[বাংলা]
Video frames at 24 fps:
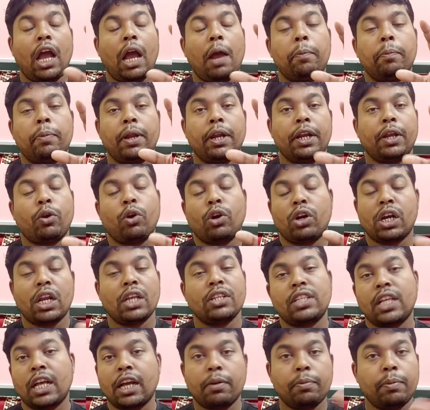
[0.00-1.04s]
আপনার রেকর্ড
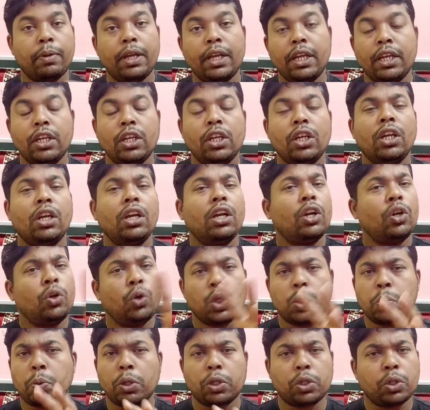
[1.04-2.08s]
ক্লাস থাকবে
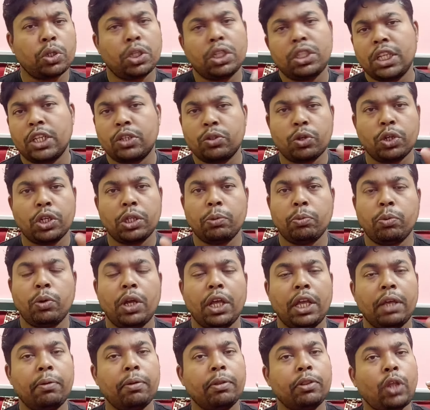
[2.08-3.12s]
নোটসপত্র দিয়ে শেষ করে দেবো
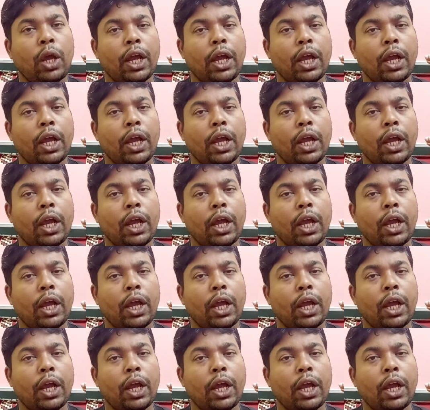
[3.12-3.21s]
এবার